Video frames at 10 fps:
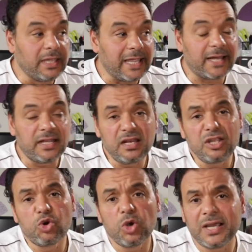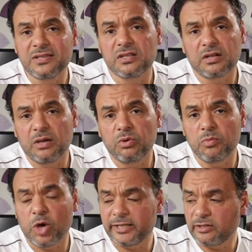يعني ايه الايكولايزر او
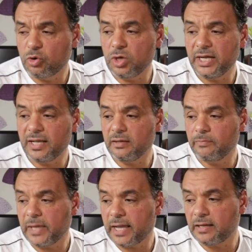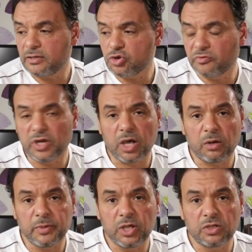المعادل كلنا يعني شفنا
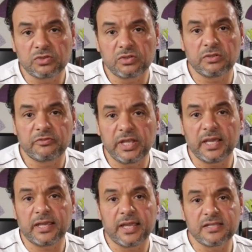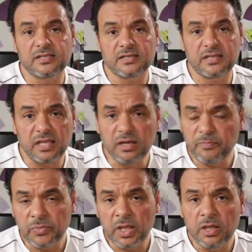عربيات فيها جهاز تسجيل
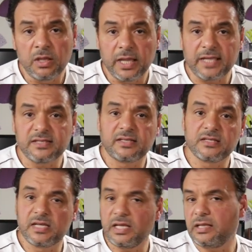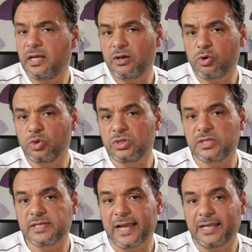جهاز التسجيل ده
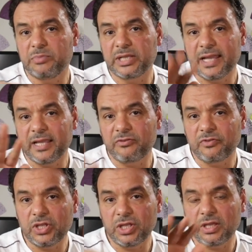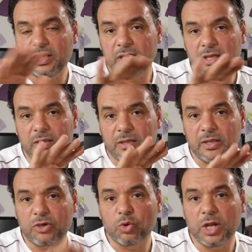كنت ساعات بتلاقي فيه آه،
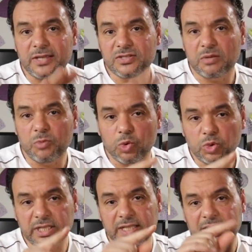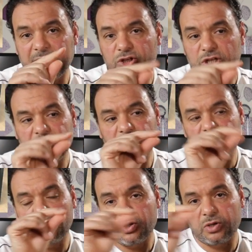ايكولايزر موجود كده على شكل
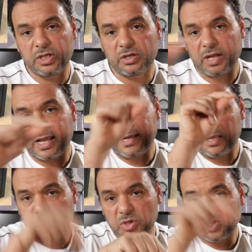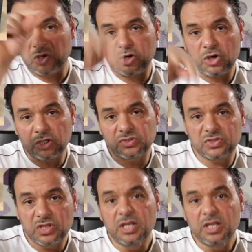زراير على مسارات